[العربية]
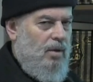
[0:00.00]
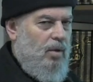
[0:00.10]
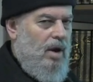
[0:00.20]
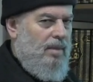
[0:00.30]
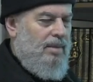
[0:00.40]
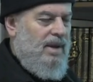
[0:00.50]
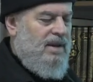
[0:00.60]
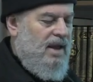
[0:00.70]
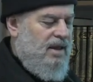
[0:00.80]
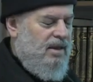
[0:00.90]
وقبل ما
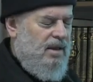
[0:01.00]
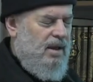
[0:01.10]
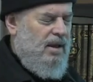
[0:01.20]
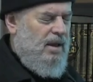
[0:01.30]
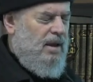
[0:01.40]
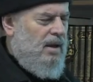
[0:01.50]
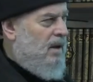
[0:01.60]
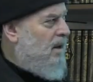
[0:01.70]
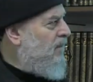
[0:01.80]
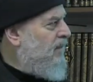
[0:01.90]
نتحدث آه،
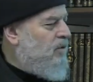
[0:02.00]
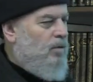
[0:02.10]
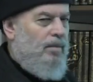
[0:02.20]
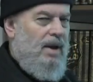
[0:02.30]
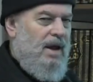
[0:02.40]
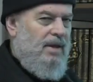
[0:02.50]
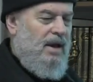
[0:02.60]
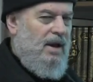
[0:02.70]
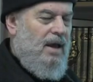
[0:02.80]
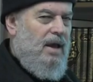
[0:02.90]
آه، في جمل
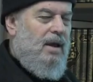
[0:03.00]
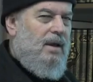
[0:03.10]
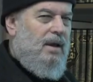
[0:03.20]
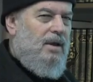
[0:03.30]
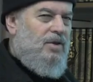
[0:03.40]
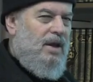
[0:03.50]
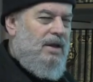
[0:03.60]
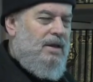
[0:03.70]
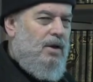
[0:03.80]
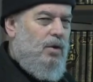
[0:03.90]
هذه الآية
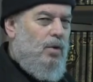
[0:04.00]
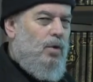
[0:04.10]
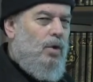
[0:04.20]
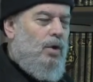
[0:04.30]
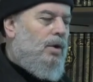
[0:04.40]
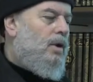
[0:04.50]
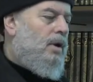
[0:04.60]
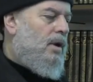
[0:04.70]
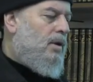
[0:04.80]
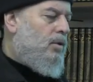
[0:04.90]
جيد أنه
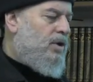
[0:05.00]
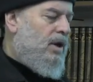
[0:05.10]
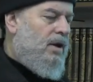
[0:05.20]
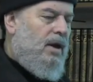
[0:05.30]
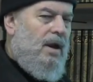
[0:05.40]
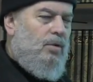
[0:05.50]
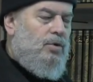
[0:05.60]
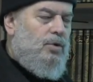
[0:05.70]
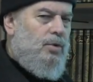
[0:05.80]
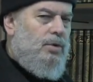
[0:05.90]
آه، نشير إلى
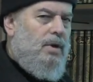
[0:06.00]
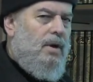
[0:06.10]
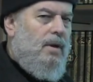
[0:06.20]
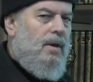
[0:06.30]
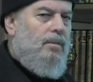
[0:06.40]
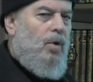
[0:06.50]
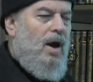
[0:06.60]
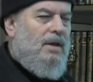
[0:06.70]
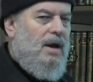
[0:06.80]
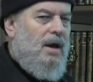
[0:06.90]
وجود
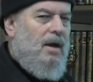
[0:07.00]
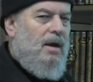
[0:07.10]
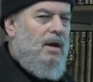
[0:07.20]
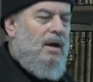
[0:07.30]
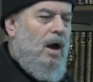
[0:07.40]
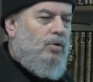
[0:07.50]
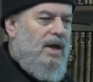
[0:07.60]
محاضرة أو